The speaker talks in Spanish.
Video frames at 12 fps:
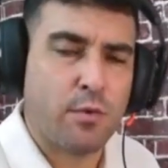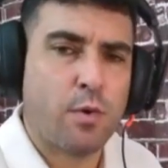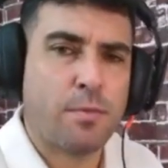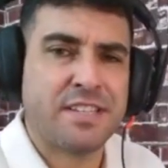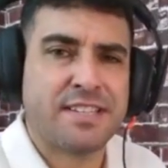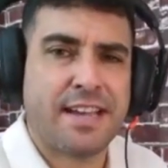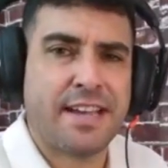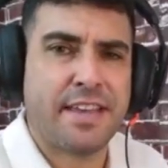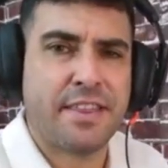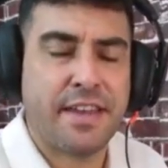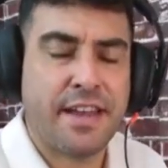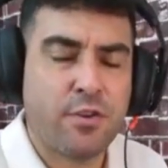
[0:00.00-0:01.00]
Nuevo
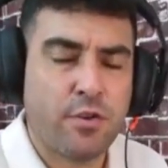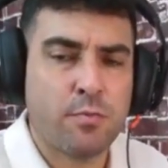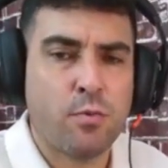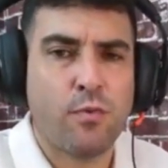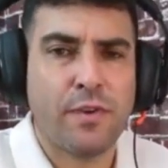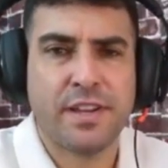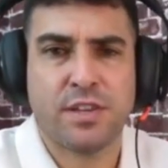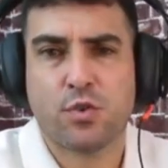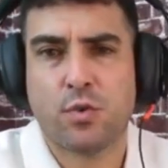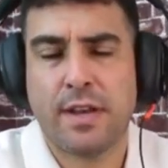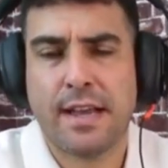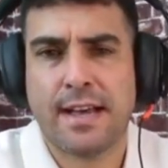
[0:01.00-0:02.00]
mensaje de Anonymous
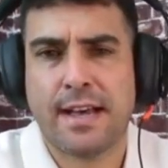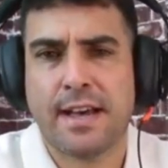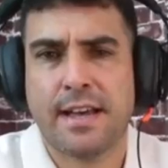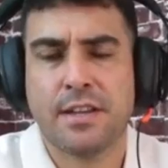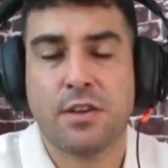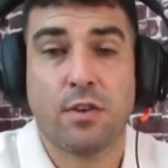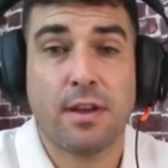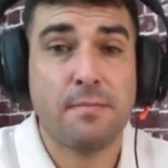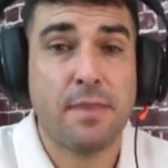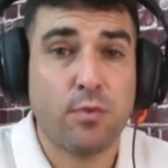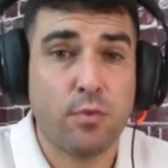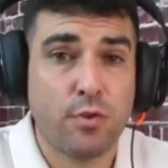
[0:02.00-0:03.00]
Venezuela a Nicolás
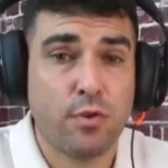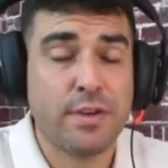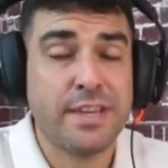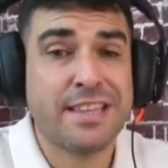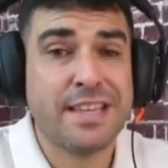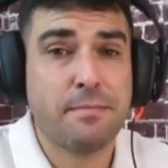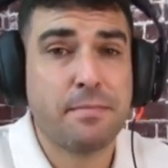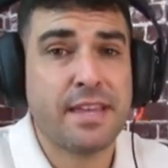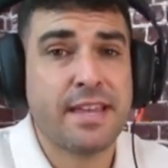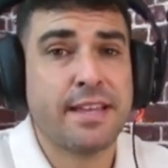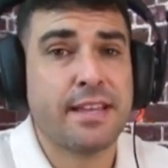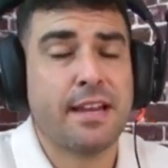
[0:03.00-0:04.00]
Maduro y
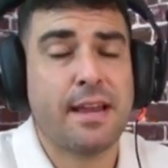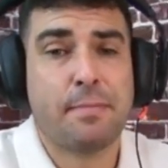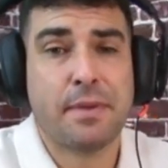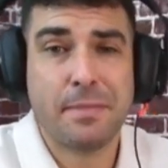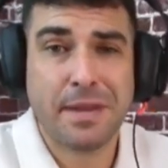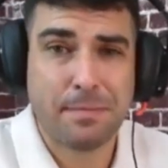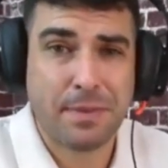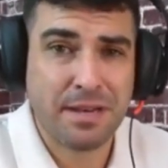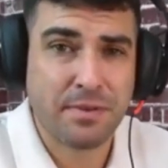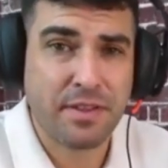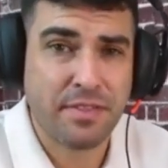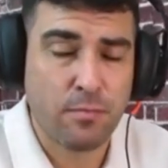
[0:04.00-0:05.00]
también las primeras
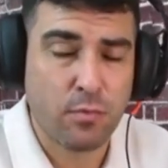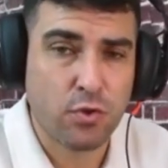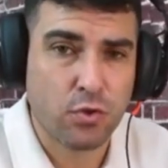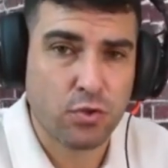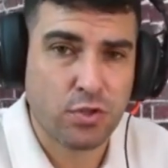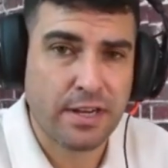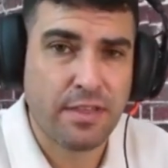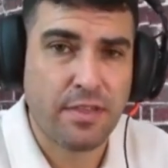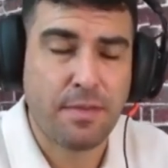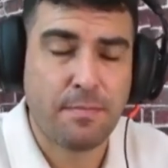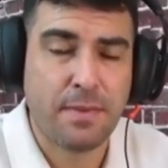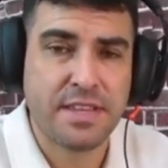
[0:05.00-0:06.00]
palabras de Mundo González
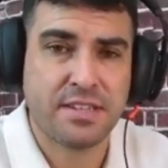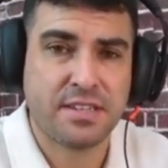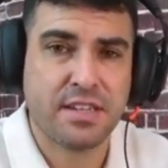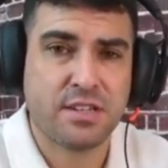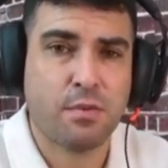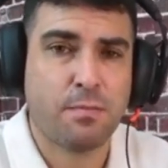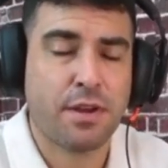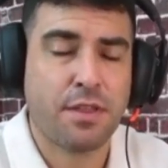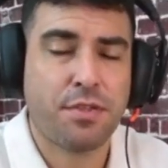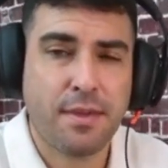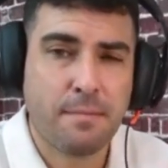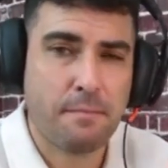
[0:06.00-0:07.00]
desde España. Así que si os
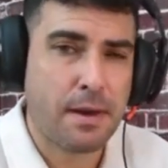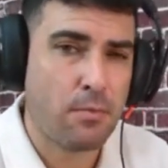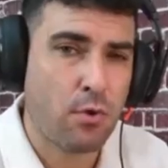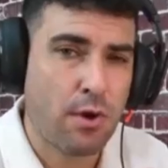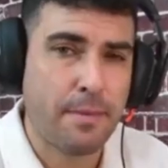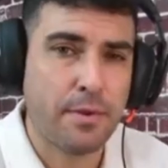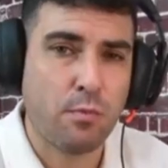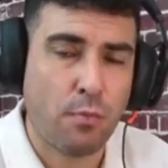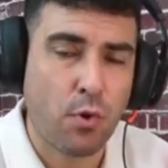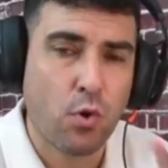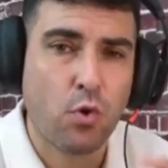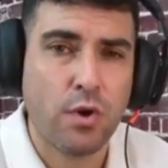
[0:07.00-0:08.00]
parece, vamos a ver un
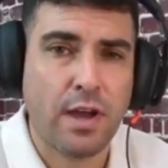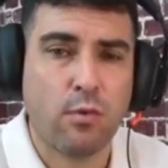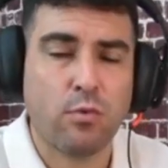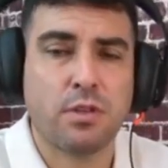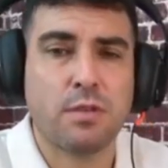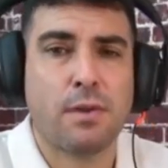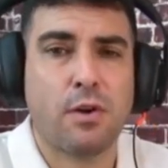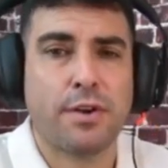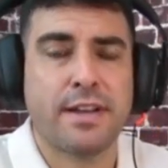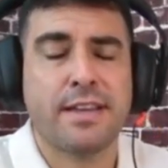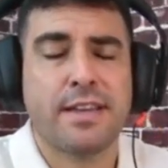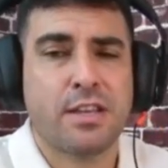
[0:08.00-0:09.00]
poco la última
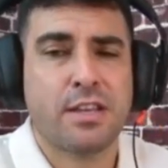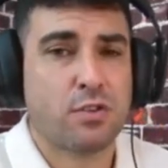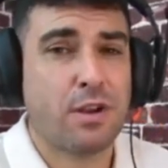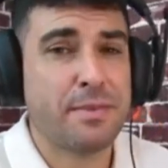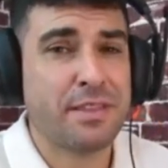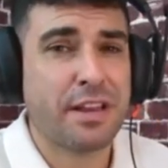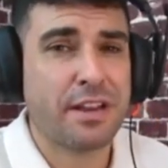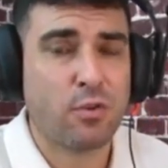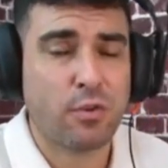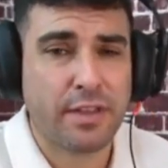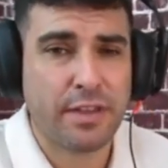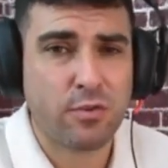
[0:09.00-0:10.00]
hora. Solamente
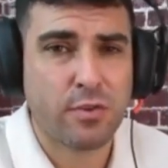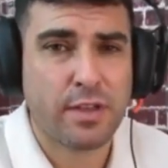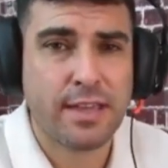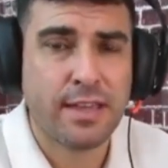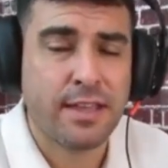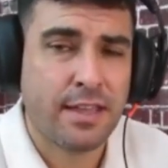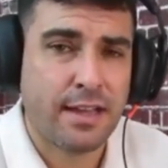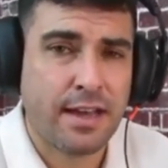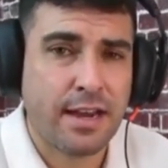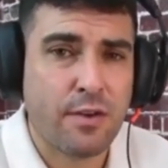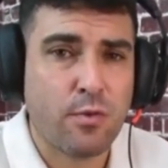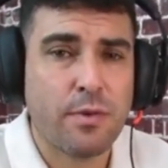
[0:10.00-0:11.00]
recordaros que
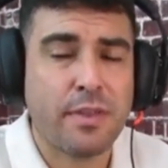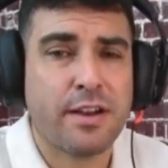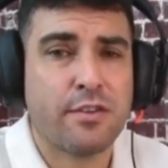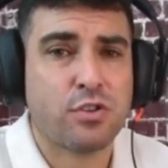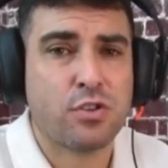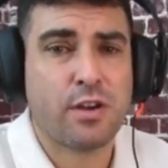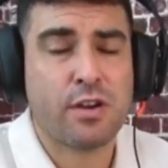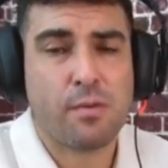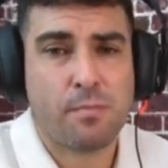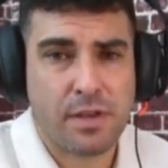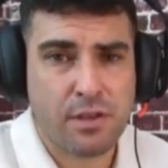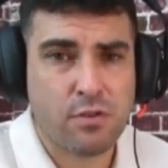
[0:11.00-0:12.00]
a las 9 de la noche horario
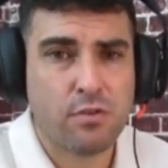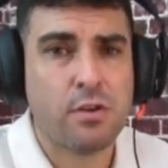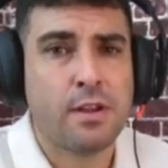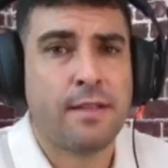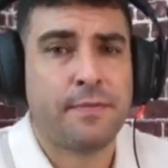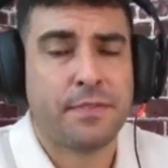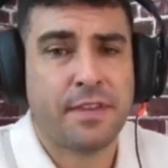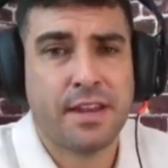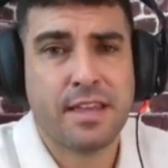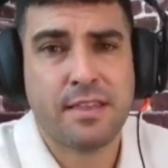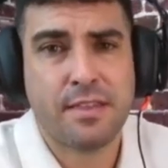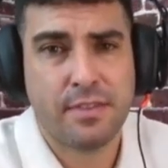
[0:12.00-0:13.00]
español
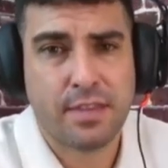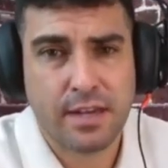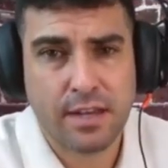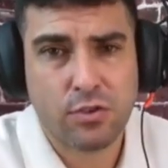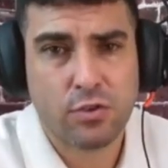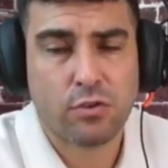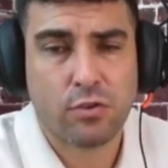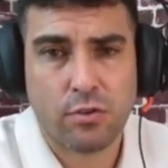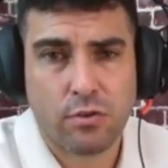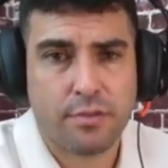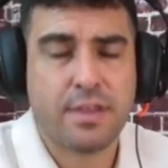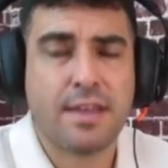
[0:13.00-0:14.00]
tenéis directo
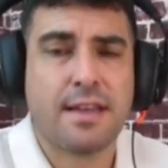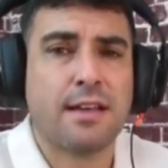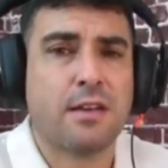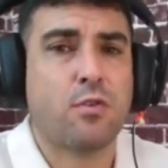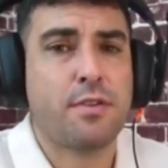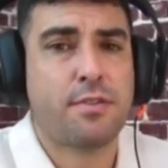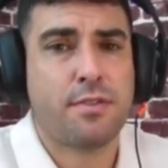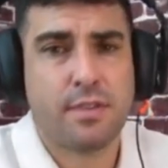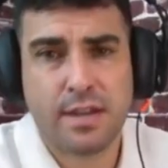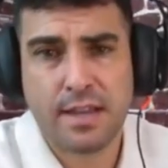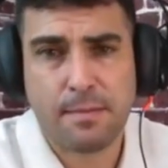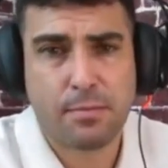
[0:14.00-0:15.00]
todos los días.
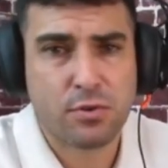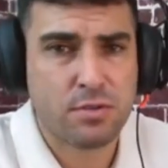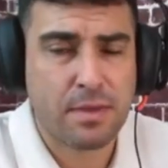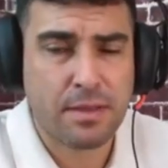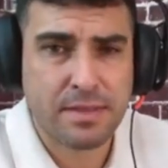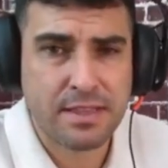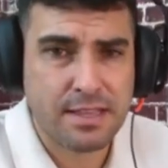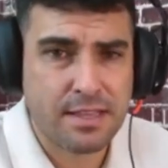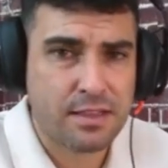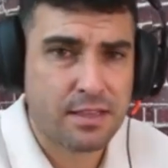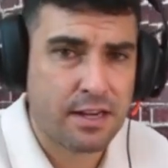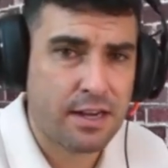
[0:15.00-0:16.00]
Coincidiría aproximadamente
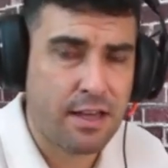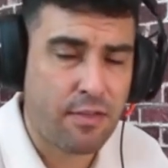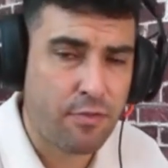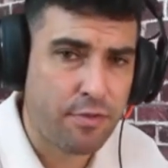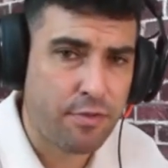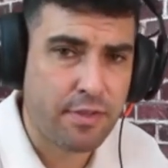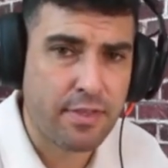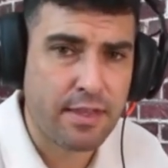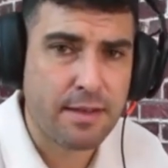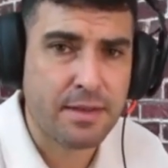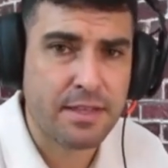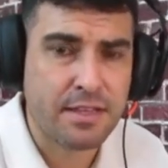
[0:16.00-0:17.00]
entre las 12 de
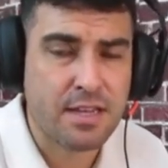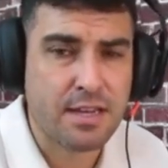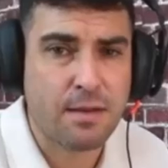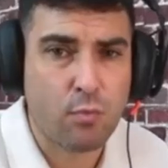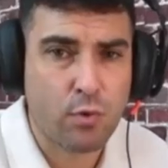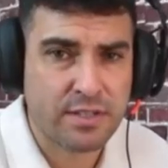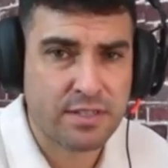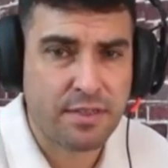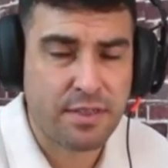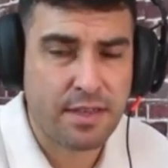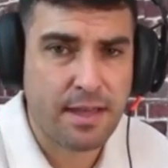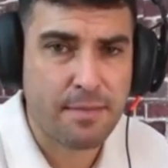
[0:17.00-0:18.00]
la mañana
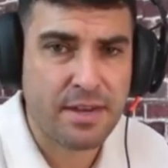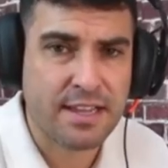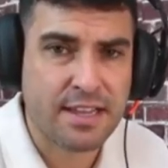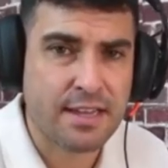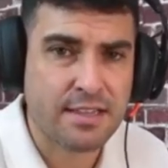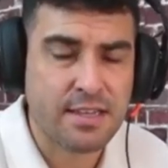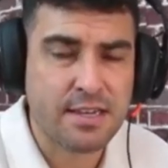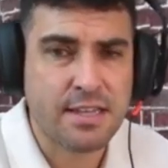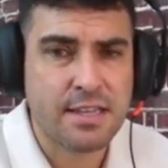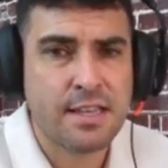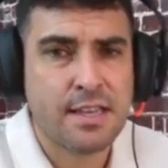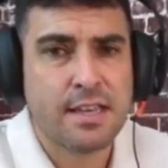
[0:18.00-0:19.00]
vuestras de América
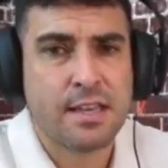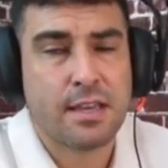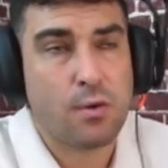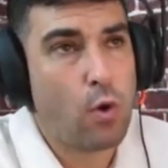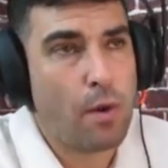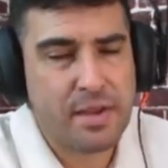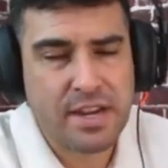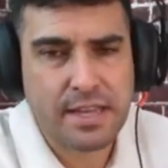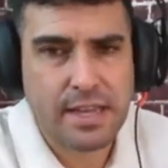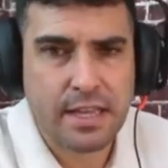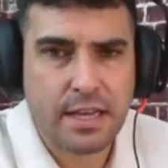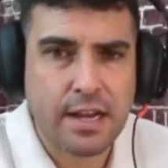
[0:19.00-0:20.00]
Latina eh, o
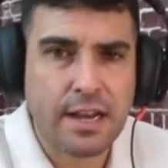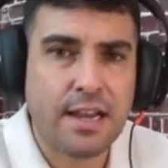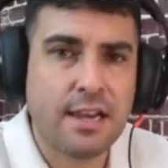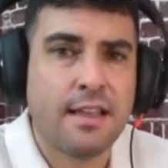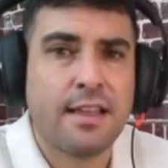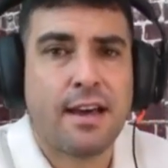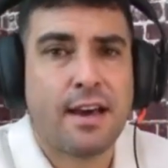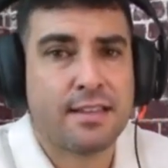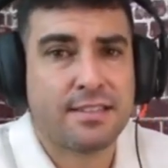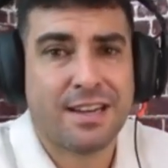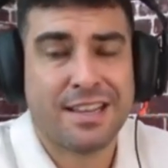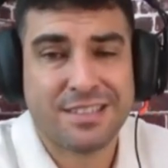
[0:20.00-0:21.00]
América en general
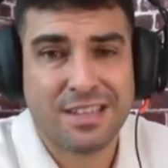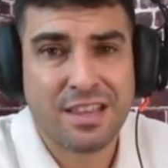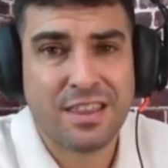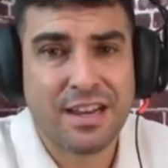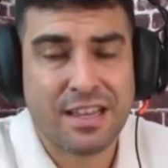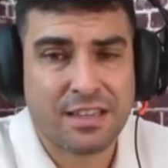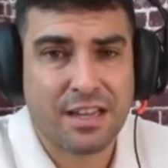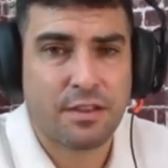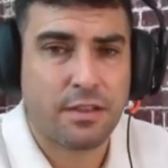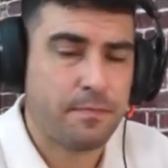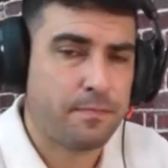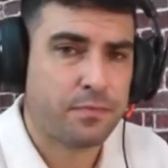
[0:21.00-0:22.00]
hasta las 3 de la
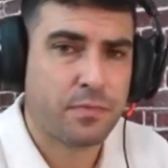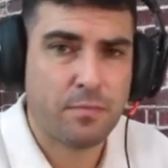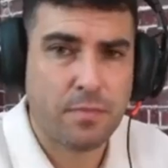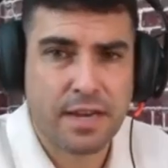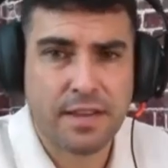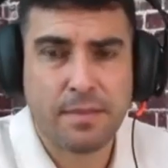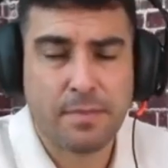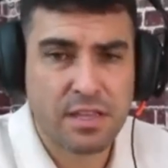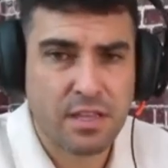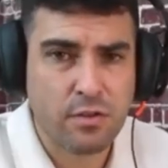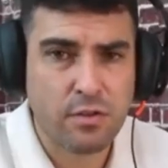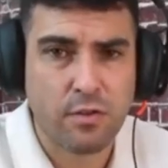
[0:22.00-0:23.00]
tarde. ¿vale?
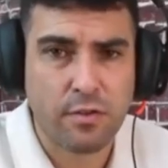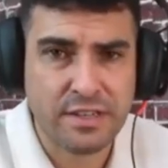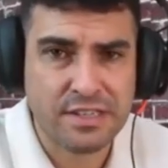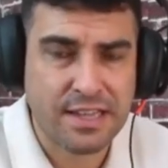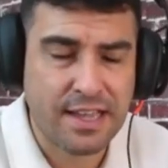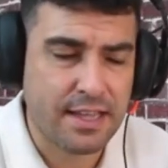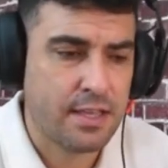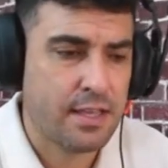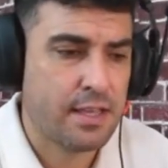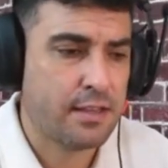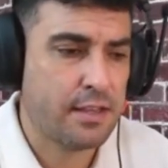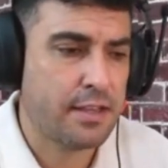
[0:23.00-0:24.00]
Dependiendo de dónde
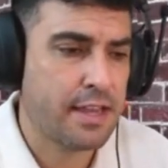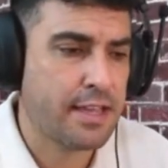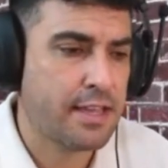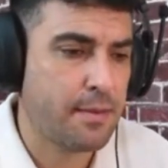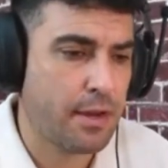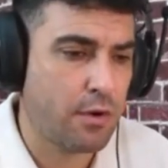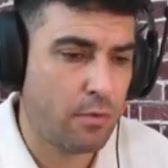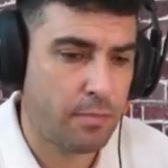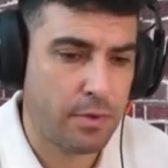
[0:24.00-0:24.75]
seáis, tendríais que verlo.